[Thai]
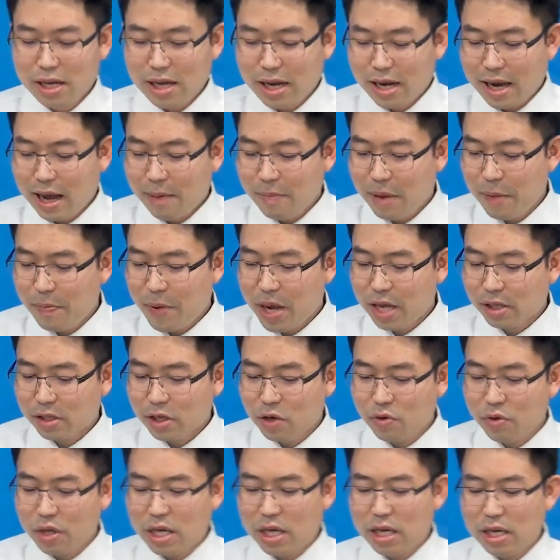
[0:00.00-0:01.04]
และไม่เพียง
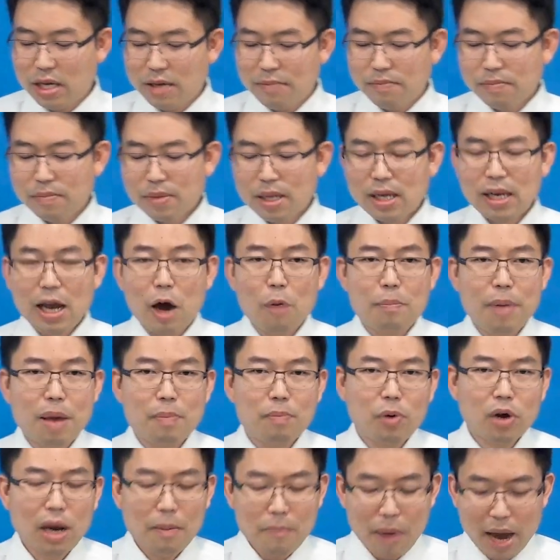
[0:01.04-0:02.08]
เท่านี้เราเป็น
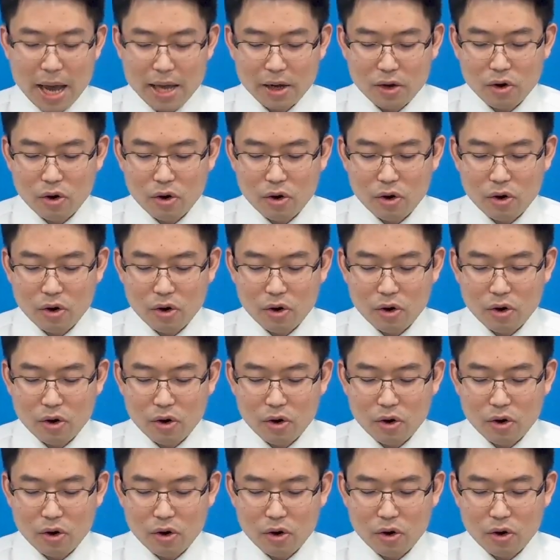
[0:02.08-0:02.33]
พลไพ่